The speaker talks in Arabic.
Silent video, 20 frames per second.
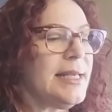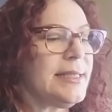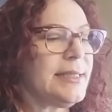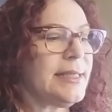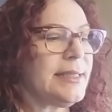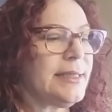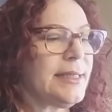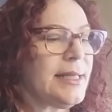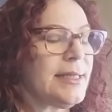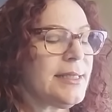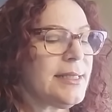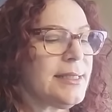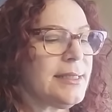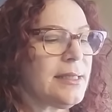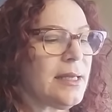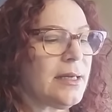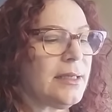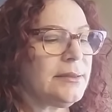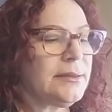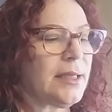ستات
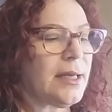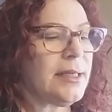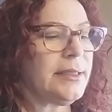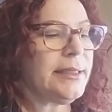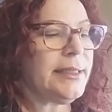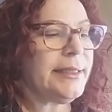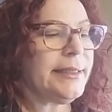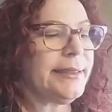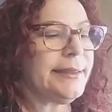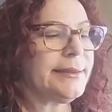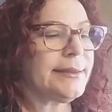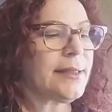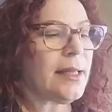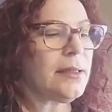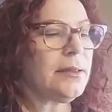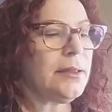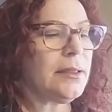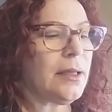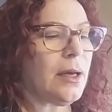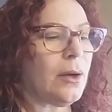السرطان اللي
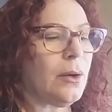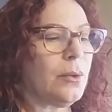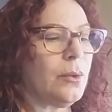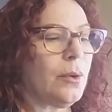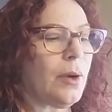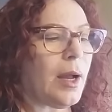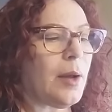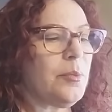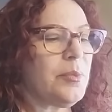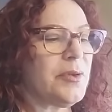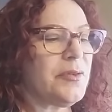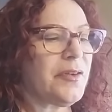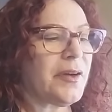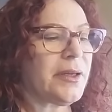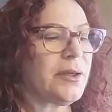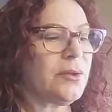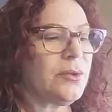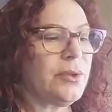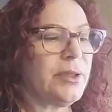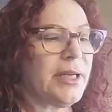طلقوا وعم
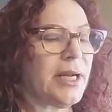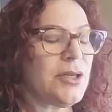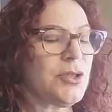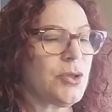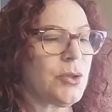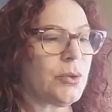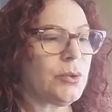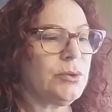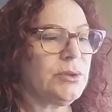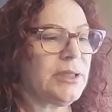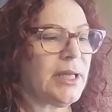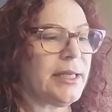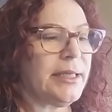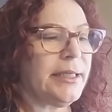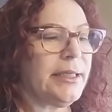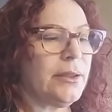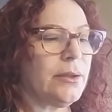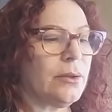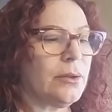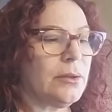بيفكروا يرجعوا
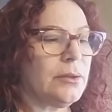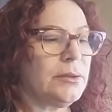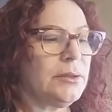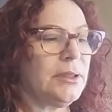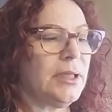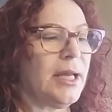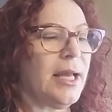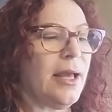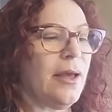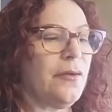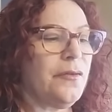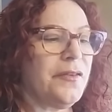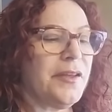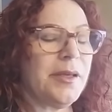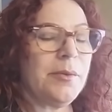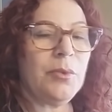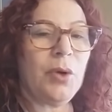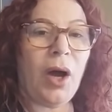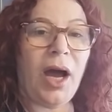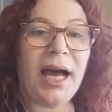طليقهم
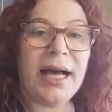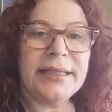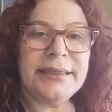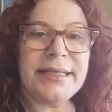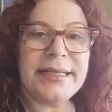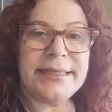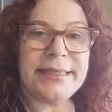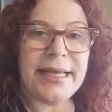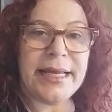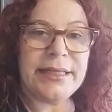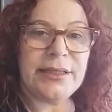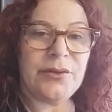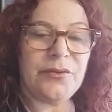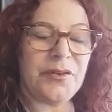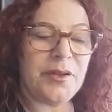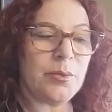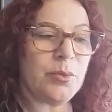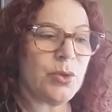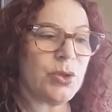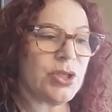في محادثات
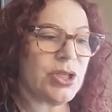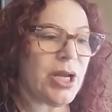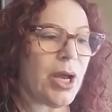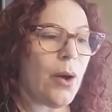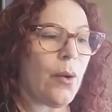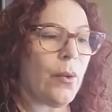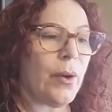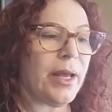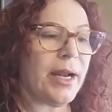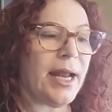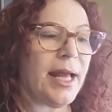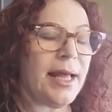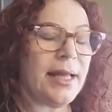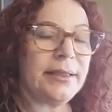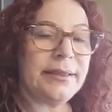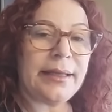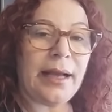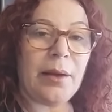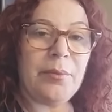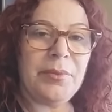في
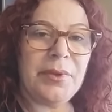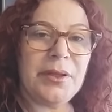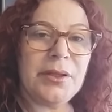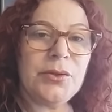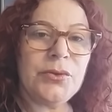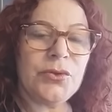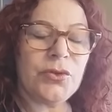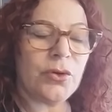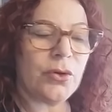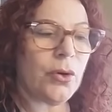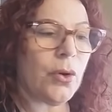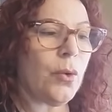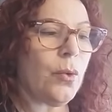مشاورات عم ينطر